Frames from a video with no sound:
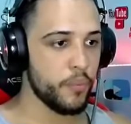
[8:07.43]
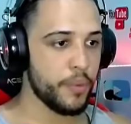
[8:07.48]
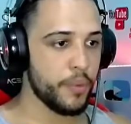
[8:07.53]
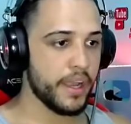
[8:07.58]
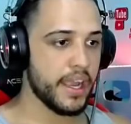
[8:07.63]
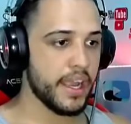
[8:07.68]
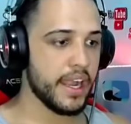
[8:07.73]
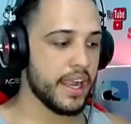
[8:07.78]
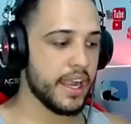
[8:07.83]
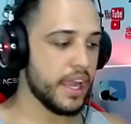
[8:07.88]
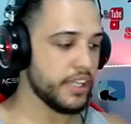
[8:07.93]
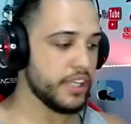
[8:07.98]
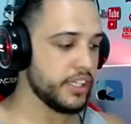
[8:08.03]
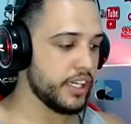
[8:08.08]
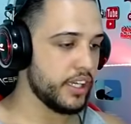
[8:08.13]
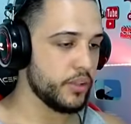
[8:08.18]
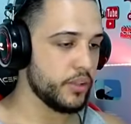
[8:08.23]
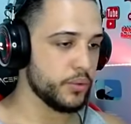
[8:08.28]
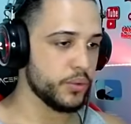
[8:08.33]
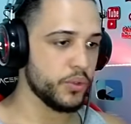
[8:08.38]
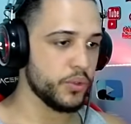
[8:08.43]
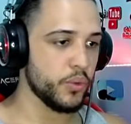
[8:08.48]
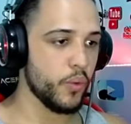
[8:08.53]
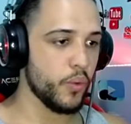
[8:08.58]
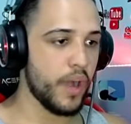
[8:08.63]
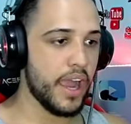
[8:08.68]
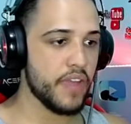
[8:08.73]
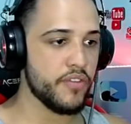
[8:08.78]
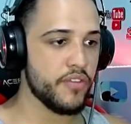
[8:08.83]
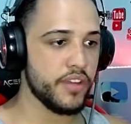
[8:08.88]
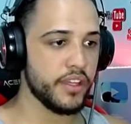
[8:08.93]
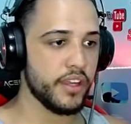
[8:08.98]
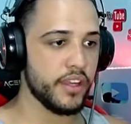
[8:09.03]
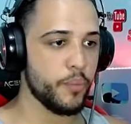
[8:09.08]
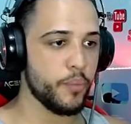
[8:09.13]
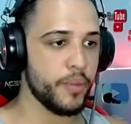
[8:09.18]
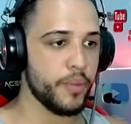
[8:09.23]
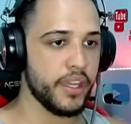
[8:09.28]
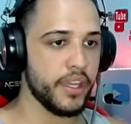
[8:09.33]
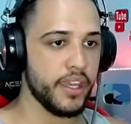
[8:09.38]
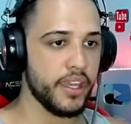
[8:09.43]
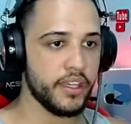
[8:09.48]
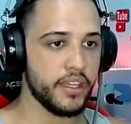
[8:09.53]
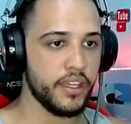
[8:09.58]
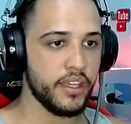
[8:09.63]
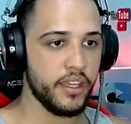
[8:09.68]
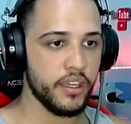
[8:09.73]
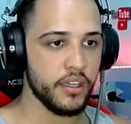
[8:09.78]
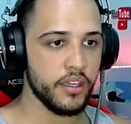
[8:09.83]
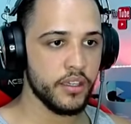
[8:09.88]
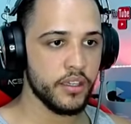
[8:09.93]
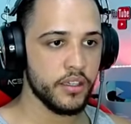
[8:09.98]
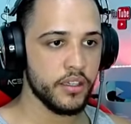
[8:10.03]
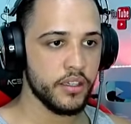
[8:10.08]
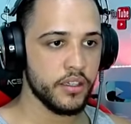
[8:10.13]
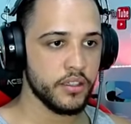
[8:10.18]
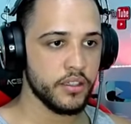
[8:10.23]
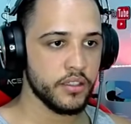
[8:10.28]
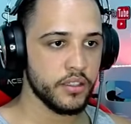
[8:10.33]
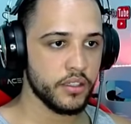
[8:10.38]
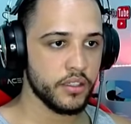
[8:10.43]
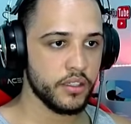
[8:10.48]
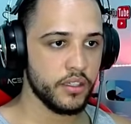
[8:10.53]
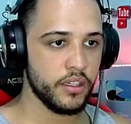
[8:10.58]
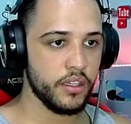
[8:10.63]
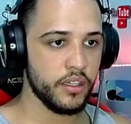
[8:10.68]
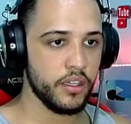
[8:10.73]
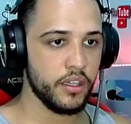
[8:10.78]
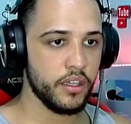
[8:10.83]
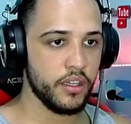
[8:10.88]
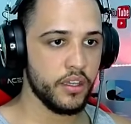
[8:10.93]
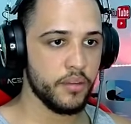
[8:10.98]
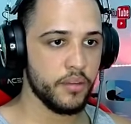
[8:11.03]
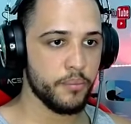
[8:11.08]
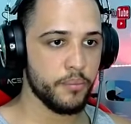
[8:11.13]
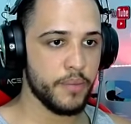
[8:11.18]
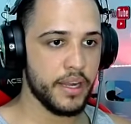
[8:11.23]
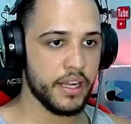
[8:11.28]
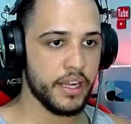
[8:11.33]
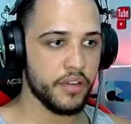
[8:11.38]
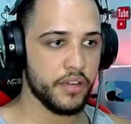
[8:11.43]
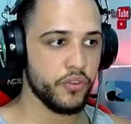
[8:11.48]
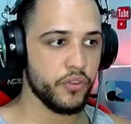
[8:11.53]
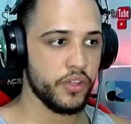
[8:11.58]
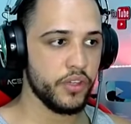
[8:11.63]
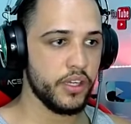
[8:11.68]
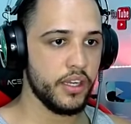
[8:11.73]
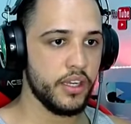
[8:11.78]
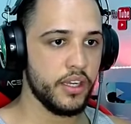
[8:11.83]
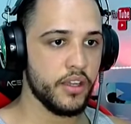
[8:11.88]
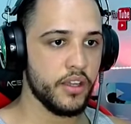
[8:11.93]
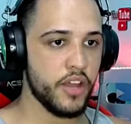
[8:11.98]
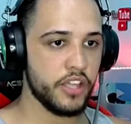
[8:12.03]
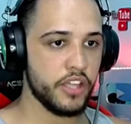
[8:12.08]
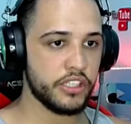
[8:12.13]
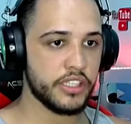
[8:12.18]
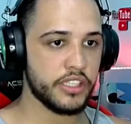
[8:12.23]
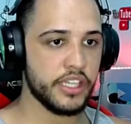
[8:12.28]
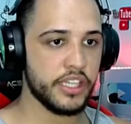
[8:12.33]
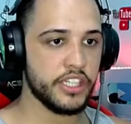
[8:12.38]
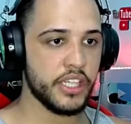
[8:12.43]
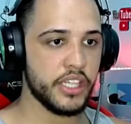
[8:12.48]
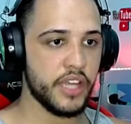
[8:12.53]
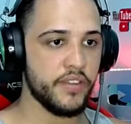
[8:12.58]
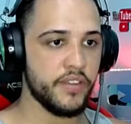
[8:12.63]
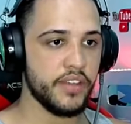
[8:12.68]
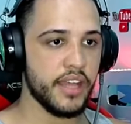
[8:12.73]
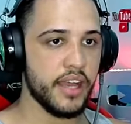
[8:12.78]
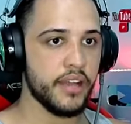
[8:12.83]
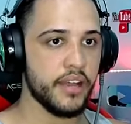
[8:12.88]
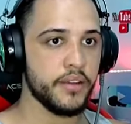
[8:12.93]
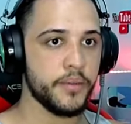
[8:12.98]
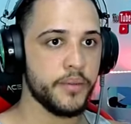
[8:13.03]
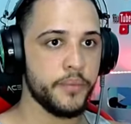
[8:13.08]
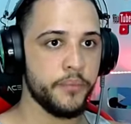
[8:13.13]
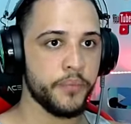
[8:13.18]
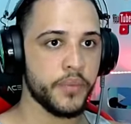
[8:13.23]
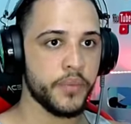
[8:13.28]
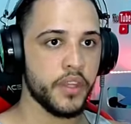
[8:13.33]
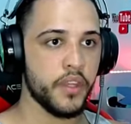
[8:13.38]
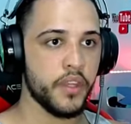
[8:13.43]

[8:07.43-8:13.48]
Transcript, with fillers: vou pegar a carne aqui no, no Ivan, né, que eu peguei aqui. Que maravilha. Acho que daqui já deve dar.